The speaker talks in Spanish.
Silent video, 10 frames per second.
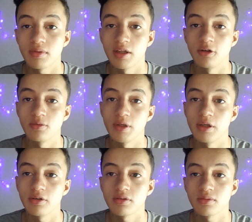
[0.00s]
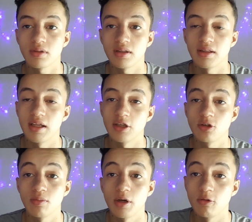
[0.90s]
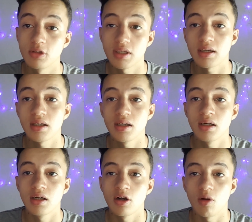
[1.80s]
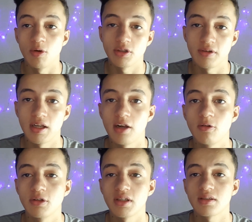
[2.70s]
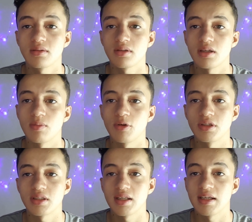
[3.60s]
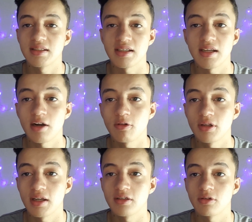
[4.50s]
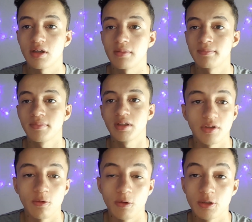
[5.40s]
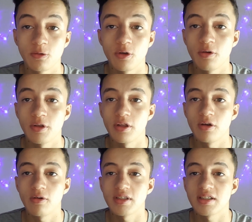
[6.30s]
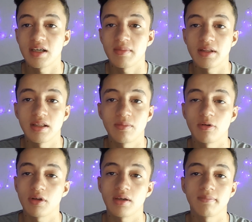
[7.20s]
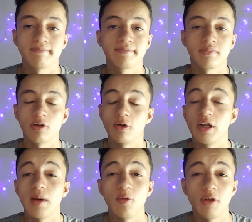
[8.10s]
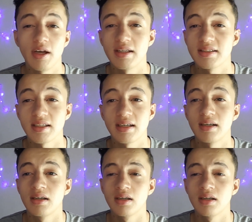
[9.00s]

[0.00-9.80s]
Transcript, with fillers: de los videos, de hecho me gusta cómo se ven las luces y pues les quería contar eso que no he subido video básicamente porque lo de la mudanza